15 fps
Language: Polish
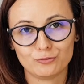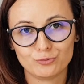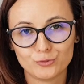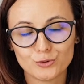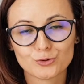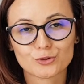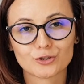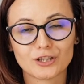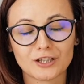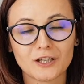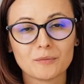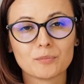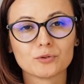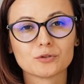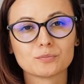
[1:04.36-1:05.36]
dużo
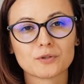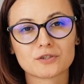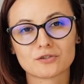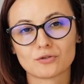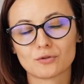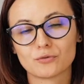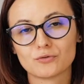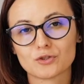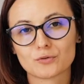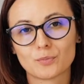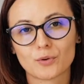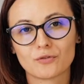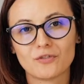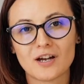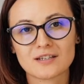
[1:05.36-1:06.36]
takich podopiecznych również
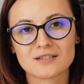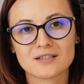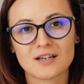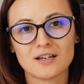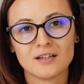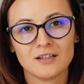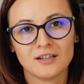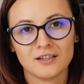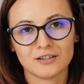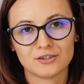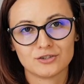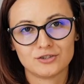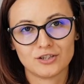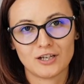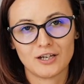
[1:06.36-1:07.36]
prowadzę,
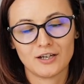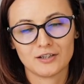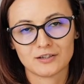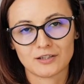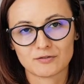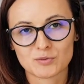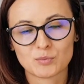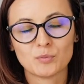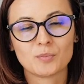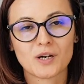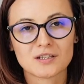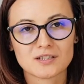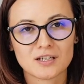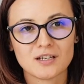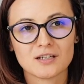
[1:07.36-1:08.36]
gdzie ta
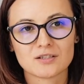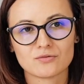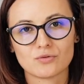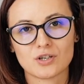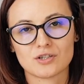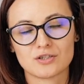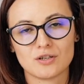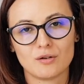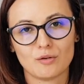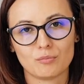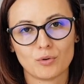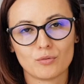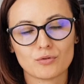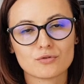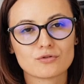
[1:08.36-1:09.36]
współpraca jest właśnie
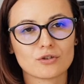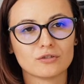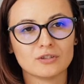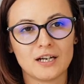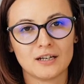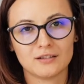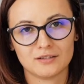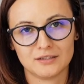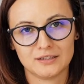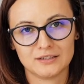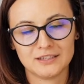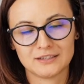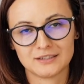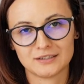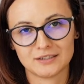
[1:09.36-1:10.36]
połączona e,
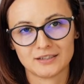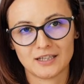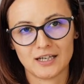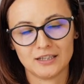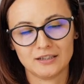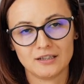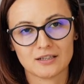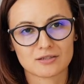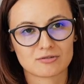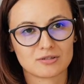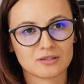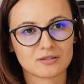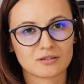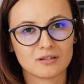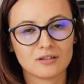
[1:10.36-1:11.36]
dietetyka i
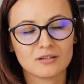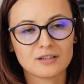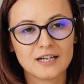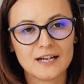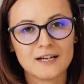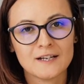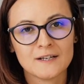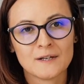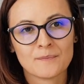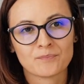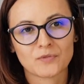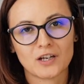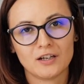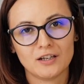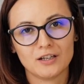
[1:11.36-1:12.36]
gastroenterologa
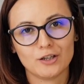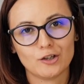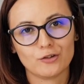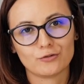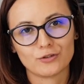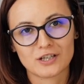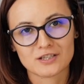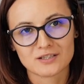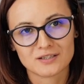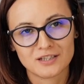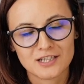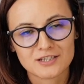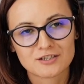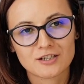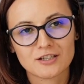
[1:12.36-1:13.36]
wraz z
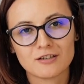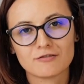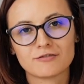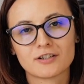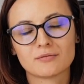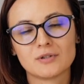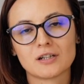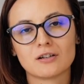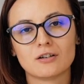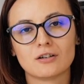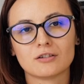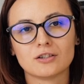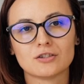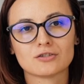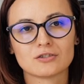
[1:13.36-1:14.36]
leczeniem
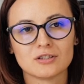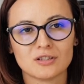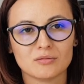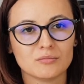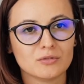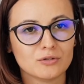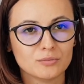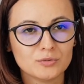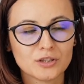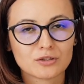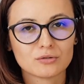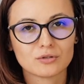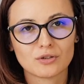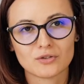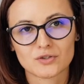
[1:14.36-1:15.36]
farmakologicznym lub
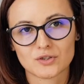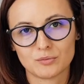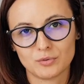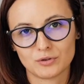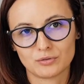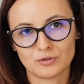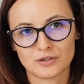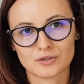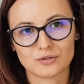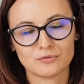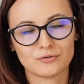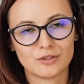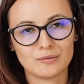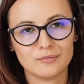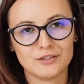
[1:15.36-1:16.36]
niektóre osoby, które są
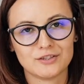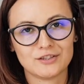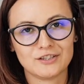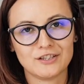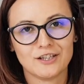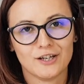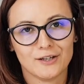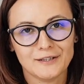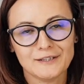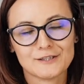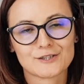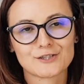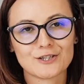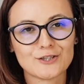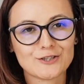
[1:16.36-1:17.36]
w remisji,
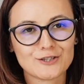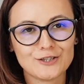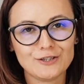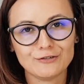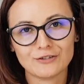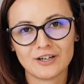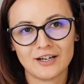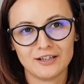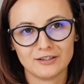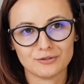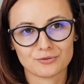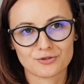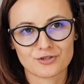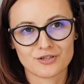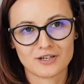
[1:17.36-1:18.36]
szczęśliwe
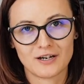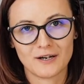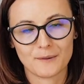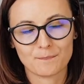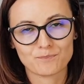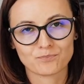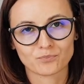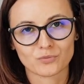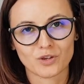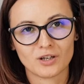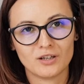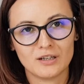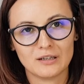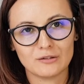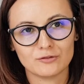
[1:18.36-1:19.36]
już, że
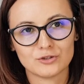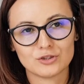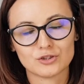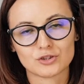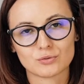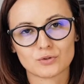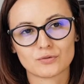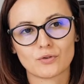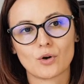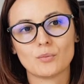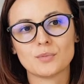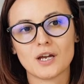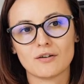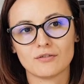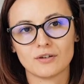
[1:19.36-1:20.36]
mm, wyciszyły swoje
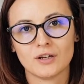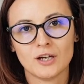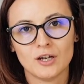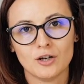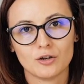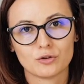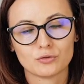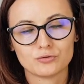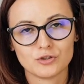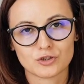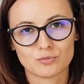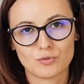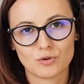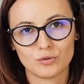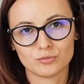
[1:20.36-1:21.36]
objawy, również
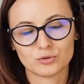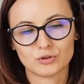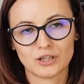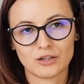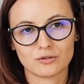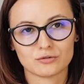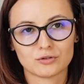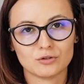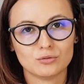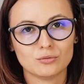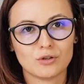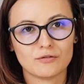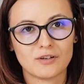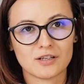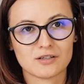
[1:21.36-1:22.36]
mogą tutaj
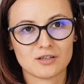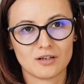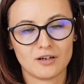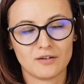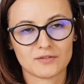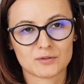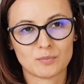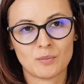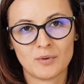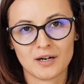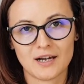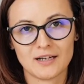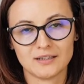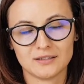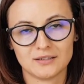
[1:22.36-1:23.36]
kontynuować
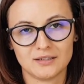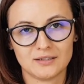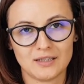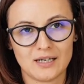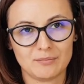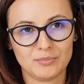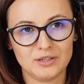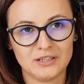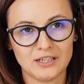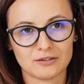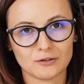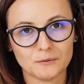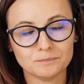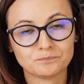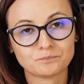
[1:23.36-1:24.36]
wspomaganie tej terapii
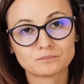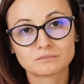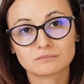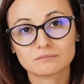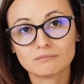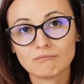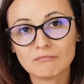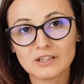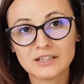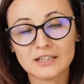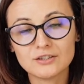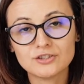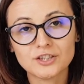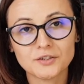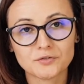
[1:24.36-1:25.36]
dietą. Ja
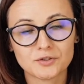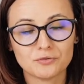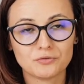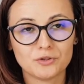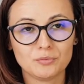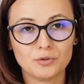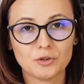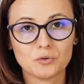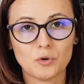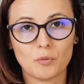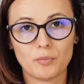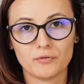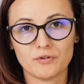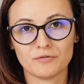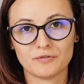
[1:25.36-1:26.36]
dzisiaj w tym filmiku
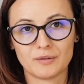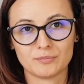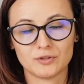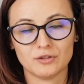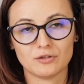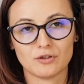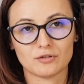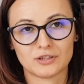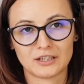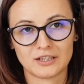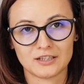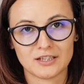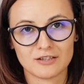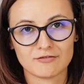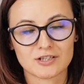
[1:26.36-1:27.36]
opowiem Wam tylko o
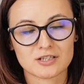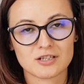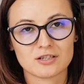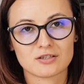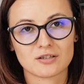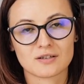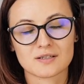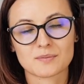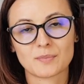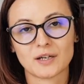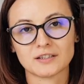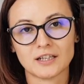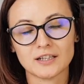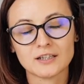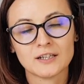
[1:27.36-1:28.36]
takich najważniejszych
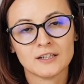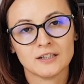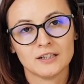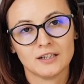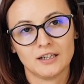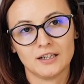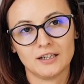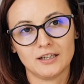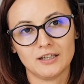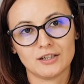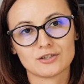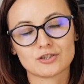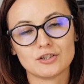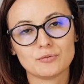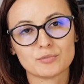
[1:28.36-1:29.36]
aspektach,
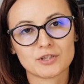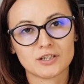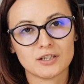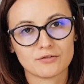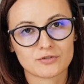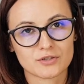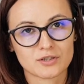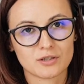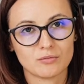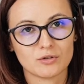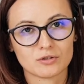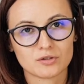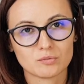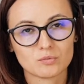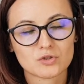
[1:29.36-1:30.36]
e, czyli przede wszystkim
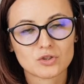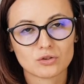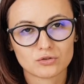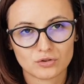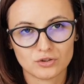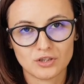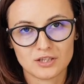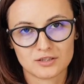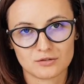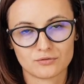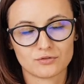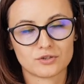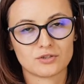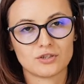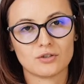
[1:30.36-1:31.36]
o tym, co to jest
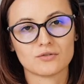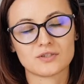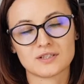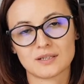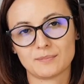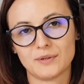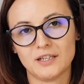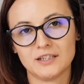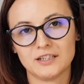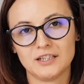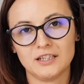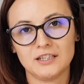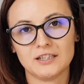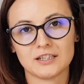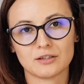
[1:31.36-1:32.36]
urządzające
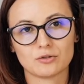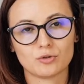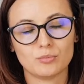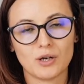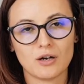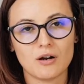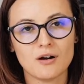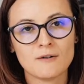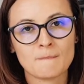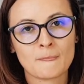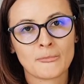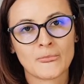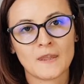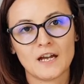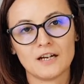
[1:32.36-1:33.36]
zapalenie jelita grubego.
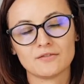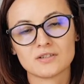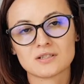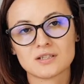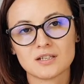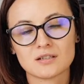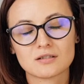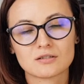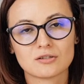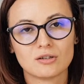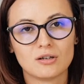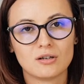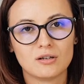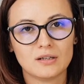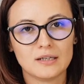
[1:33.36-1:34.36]
A więc jest
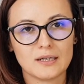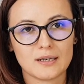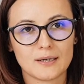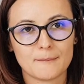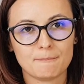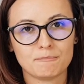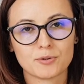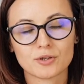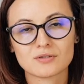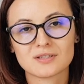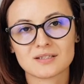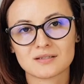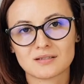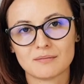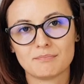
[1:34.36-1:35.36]
to
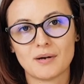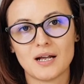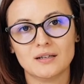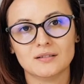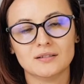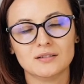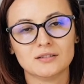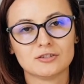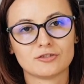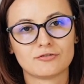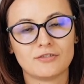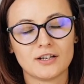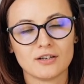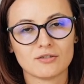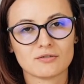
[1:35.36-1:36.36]
proces zapalny
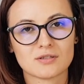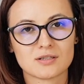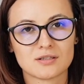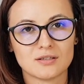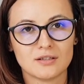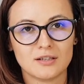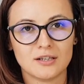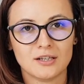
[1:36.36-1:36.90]
trwający,